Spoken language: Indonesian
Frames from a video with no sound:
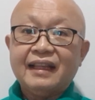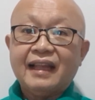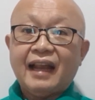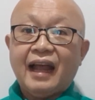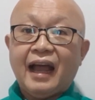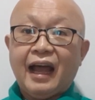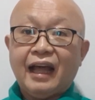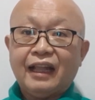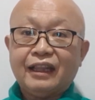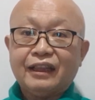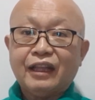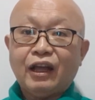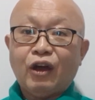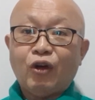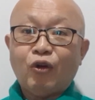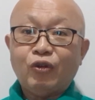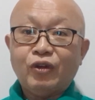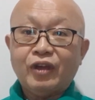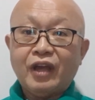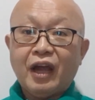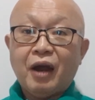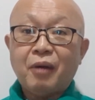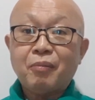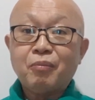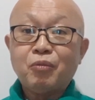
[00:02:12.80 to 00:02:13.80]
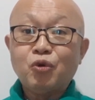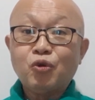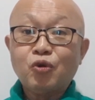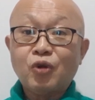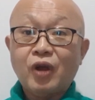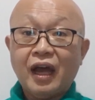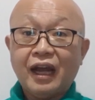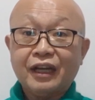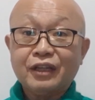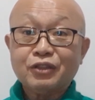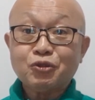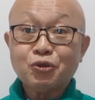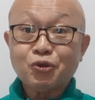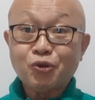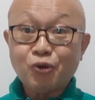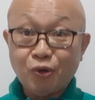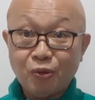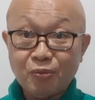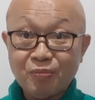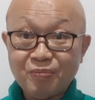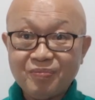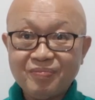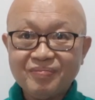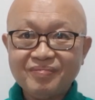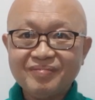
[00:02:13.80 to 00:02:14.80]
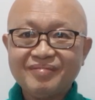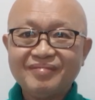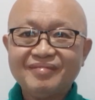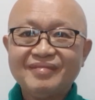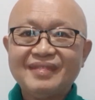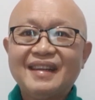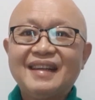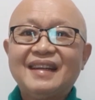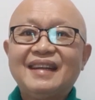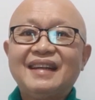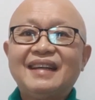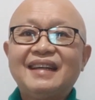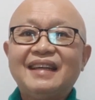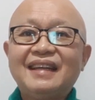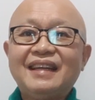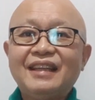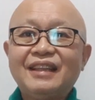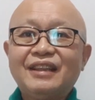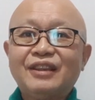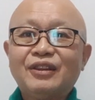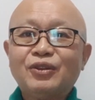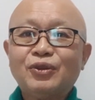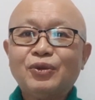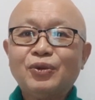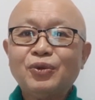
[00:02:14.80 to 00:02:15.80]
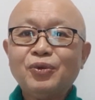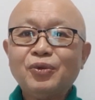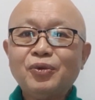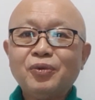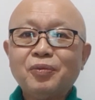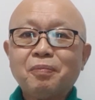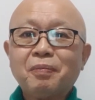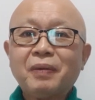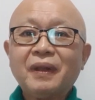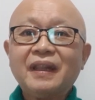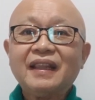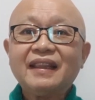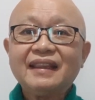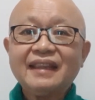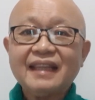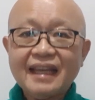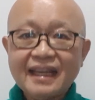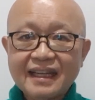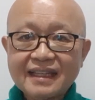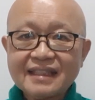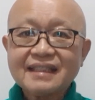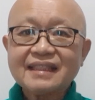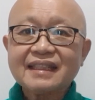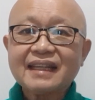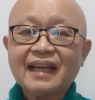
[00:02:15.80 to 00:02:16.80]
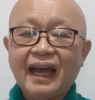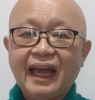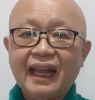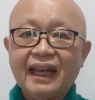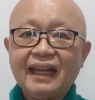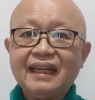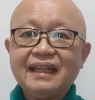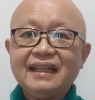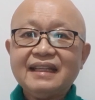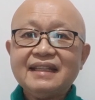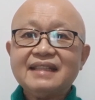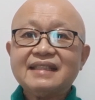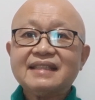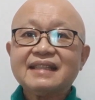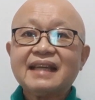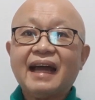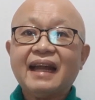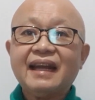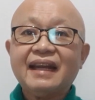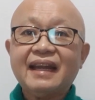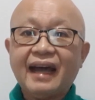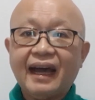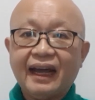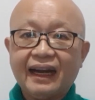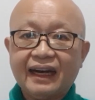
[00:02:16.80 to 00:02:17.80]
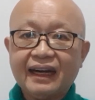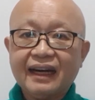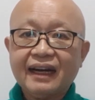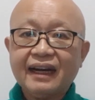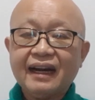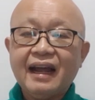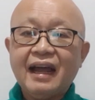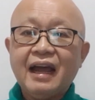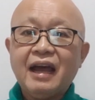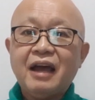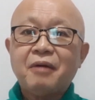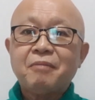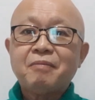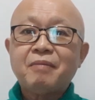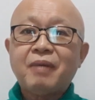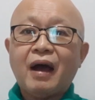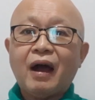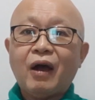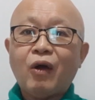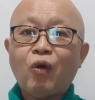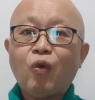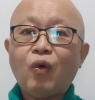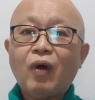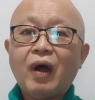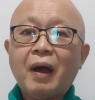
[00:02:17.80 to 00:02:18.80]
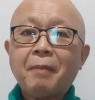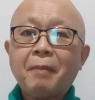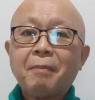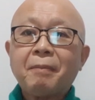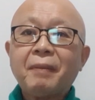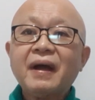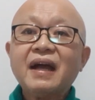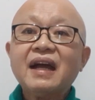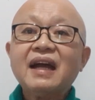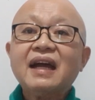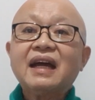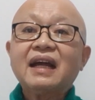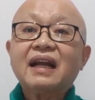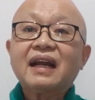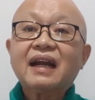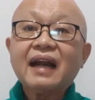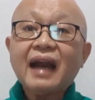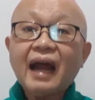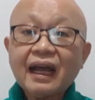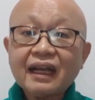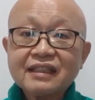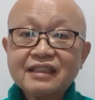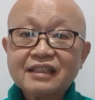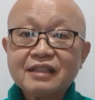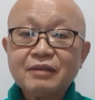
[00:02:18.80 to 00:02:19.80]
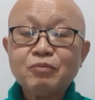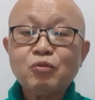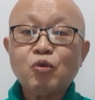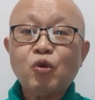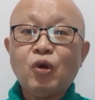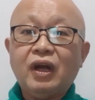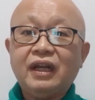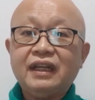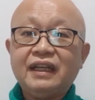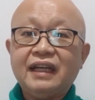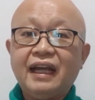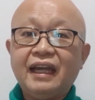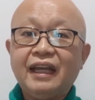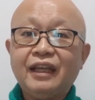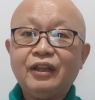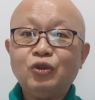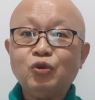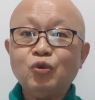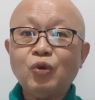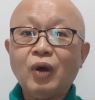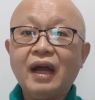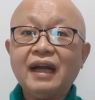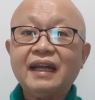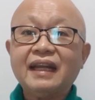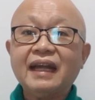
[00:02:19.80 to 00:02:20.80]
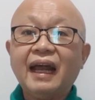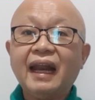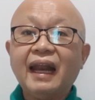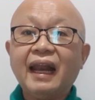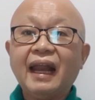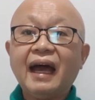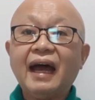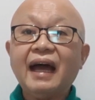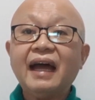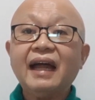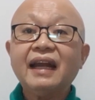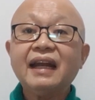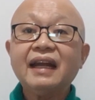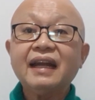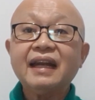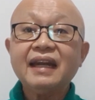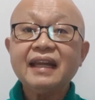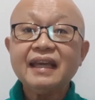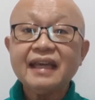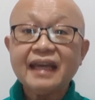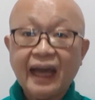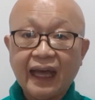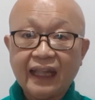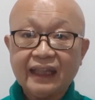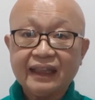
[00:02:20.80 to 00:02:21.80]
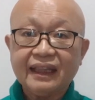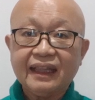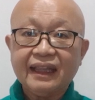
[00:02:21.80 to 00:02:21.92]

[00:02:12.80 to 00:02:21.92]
atau yang bugar cukup, itu penting sekali sadar bahwa penggerak semuanya itu adalah niat.